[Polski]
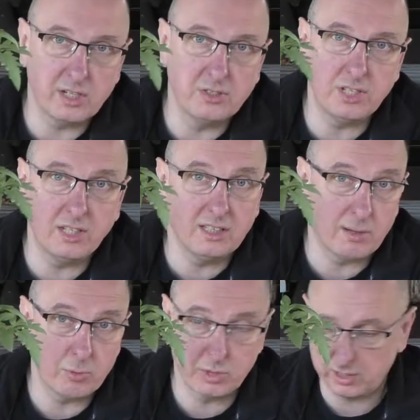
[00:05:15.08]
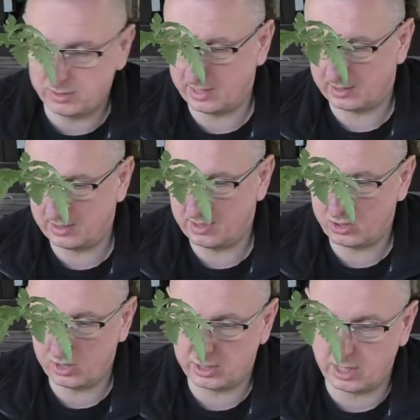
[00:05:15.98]
dzięki temu średnio
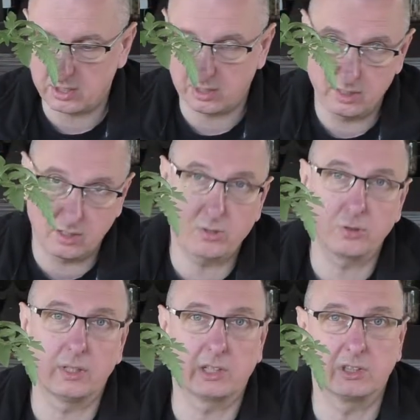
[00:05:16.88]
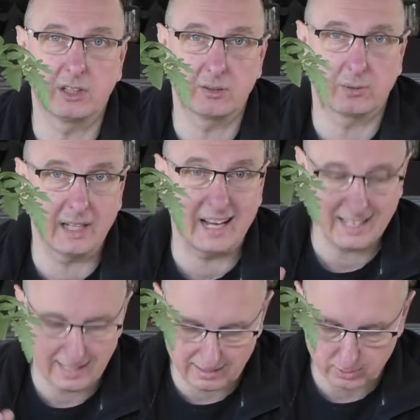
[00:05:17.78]
statystycznie krzaczek nie kosztuje na 4 zł, a
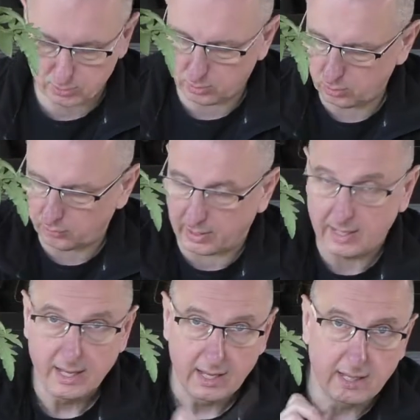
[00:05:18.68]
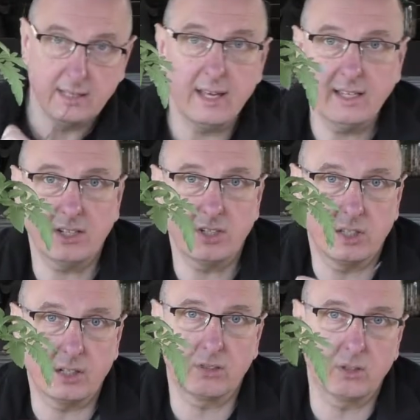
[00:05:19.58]
jedną złotówkę. Nie da się
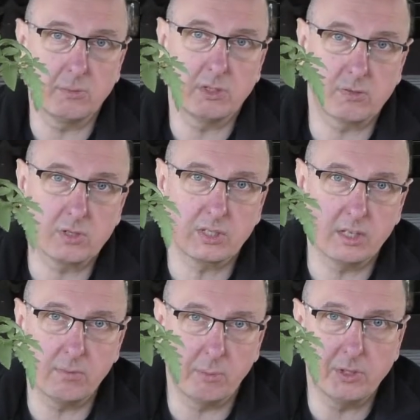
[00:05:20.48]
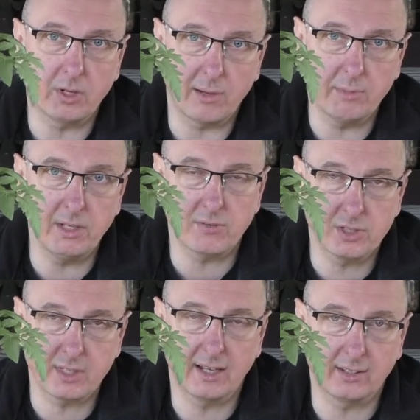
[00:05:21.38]
tego zrobić ze wszystkimi pomidorami, nie
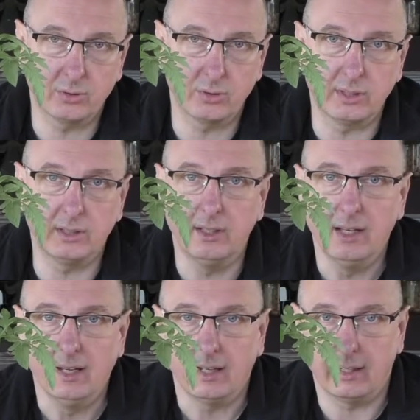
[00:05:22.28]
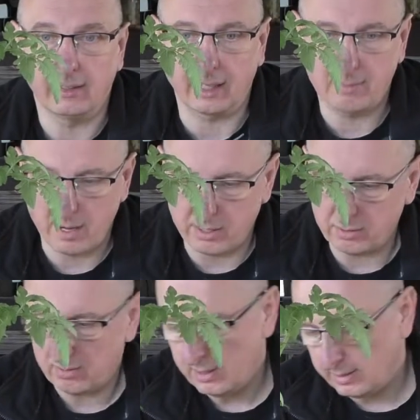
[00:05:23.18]
wszystkie gatunki e, tak
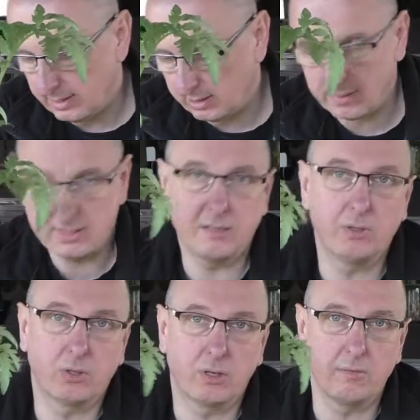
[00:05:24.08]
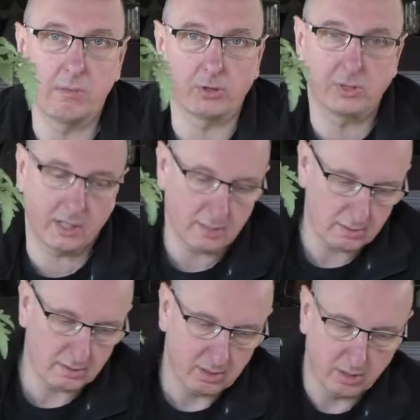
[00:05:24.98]
mają, natomiast tymi, którymi można,
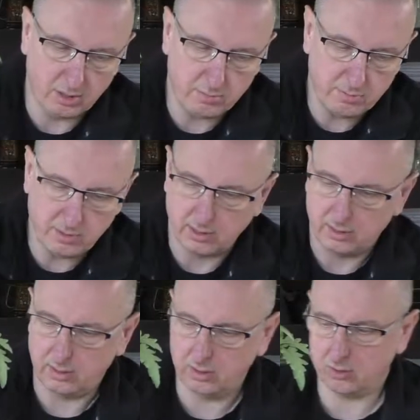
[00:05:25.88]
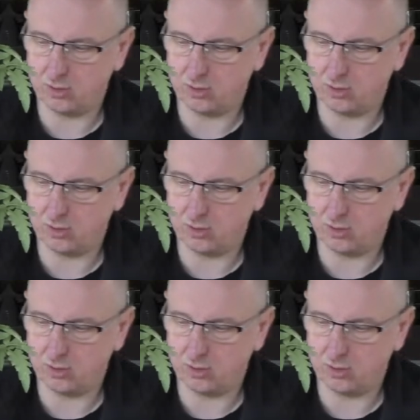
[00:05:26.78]
Robimy i do